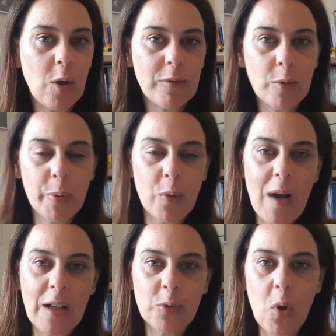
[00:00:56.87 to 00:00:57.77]
avevo
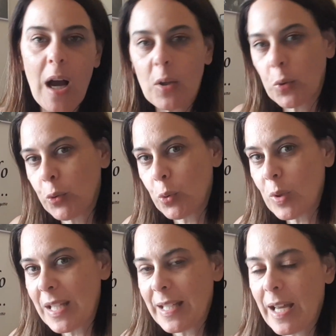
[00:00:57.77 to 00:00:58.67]
provato a
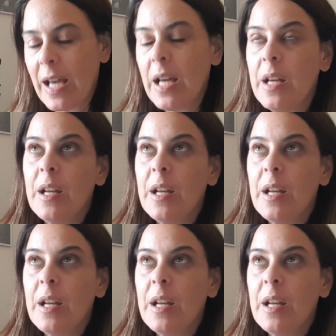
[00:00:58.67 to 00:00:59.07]
costruire